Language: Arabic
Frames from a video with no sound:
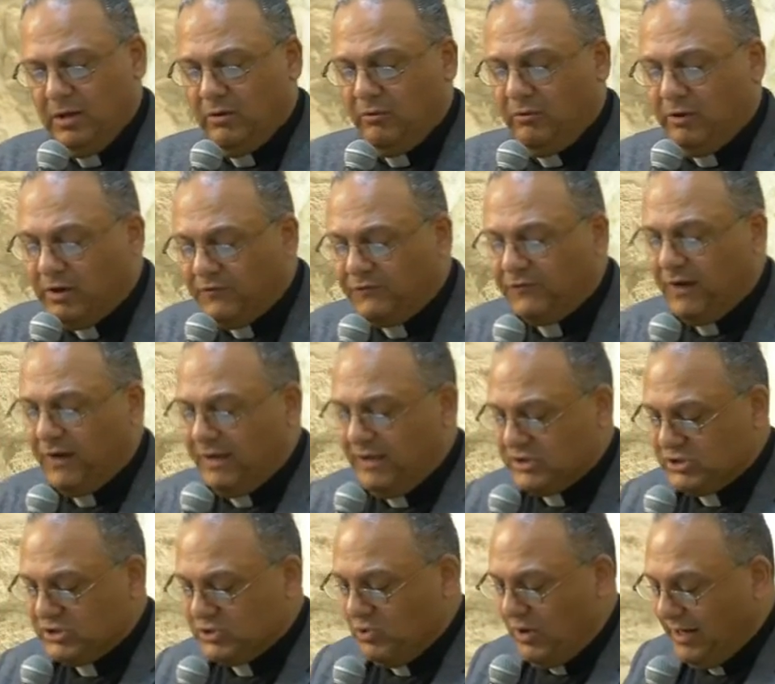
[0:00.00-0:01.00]
ورفع
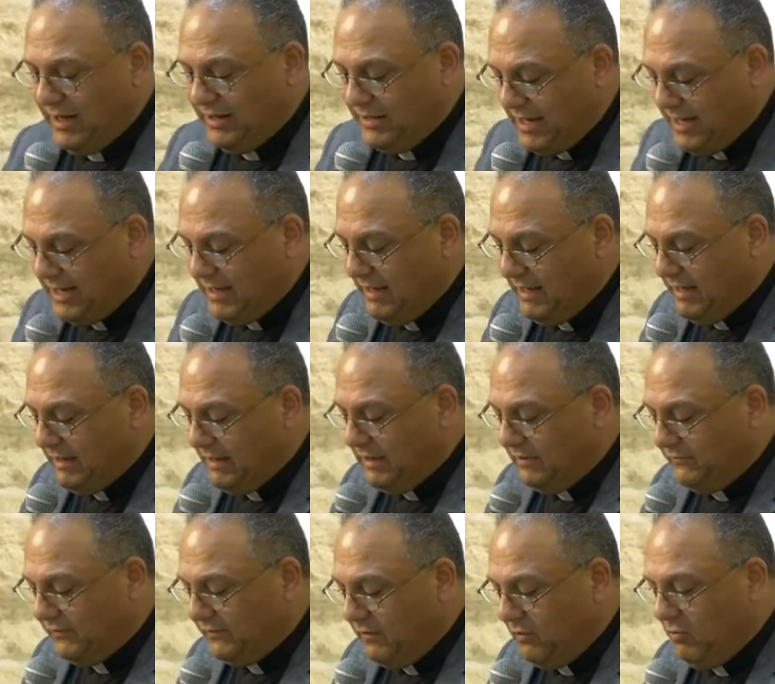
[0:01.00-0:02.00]
يسوع عينيه
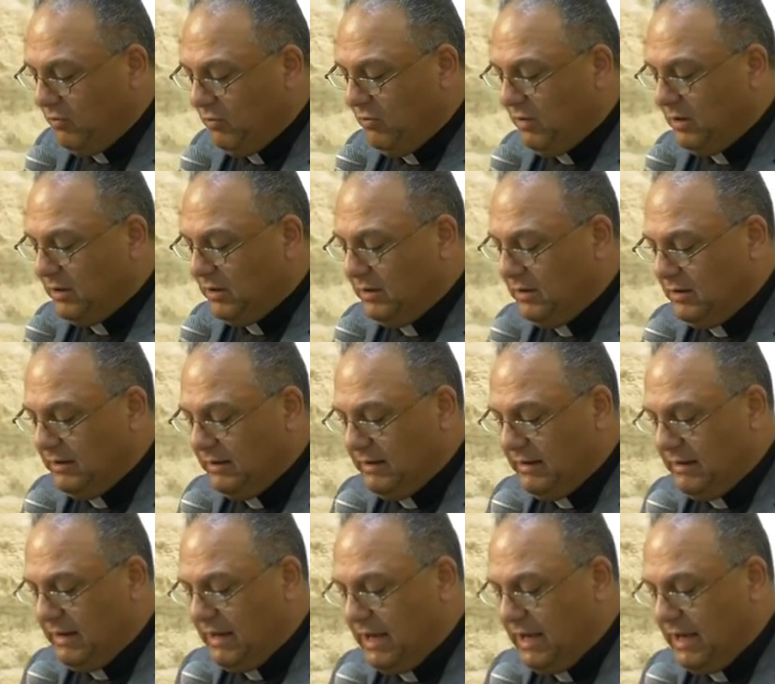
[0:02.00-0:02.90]
إلى فوق وقال